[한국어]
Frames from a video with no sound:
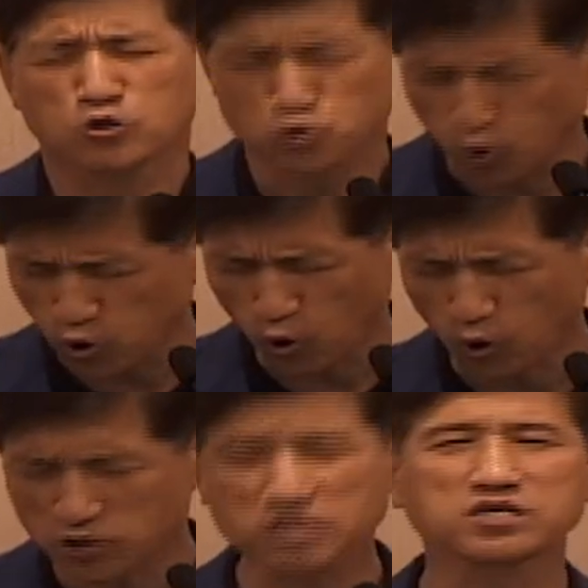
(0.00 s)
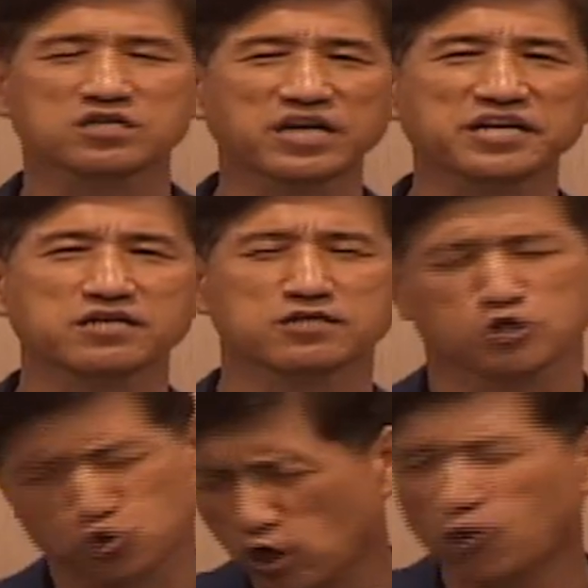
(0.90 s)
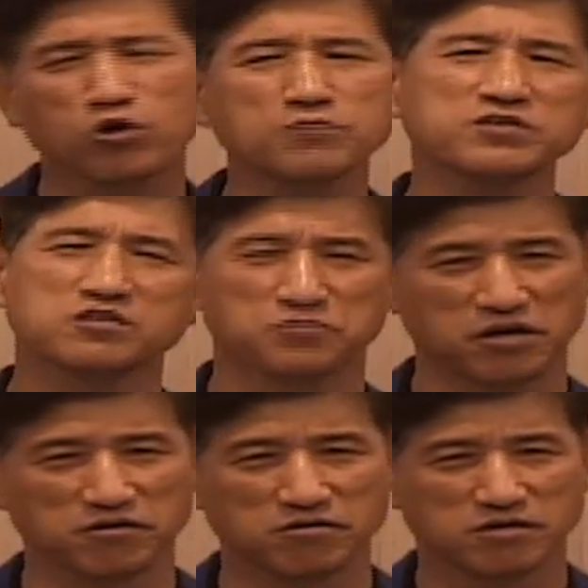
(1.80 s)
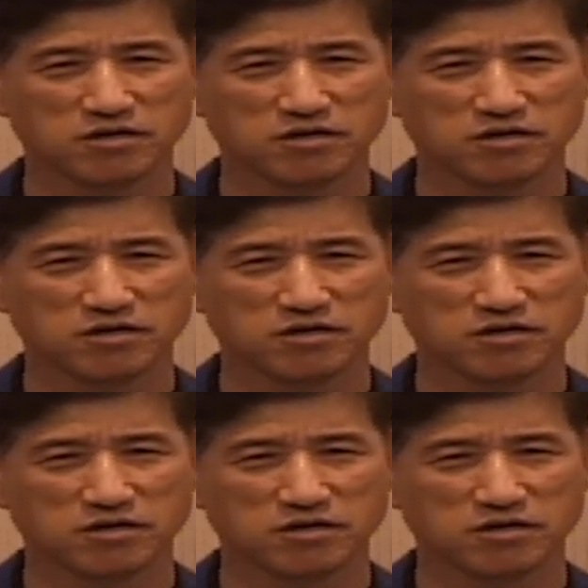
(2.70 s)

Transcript: 조용히 기다리는 것이 최고의 믿음이에요.